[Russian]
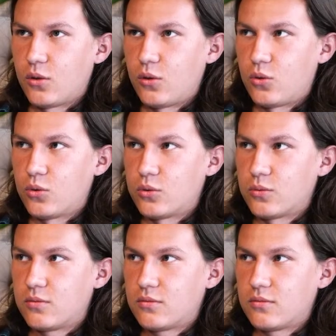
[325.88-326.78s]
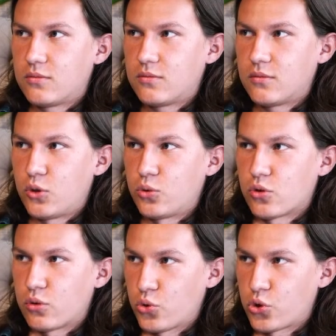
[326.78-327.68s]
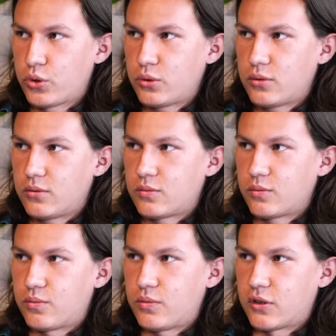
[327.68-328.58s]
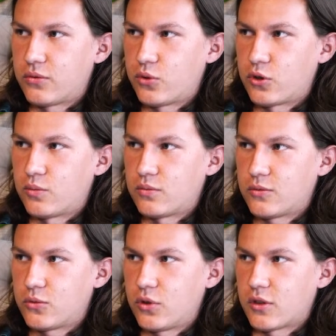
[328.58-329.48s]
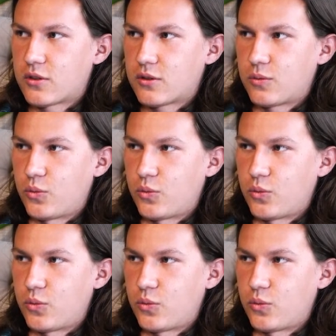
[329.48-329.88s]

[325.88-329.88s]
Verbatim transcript: Ну, люди слушают, Платформ у нас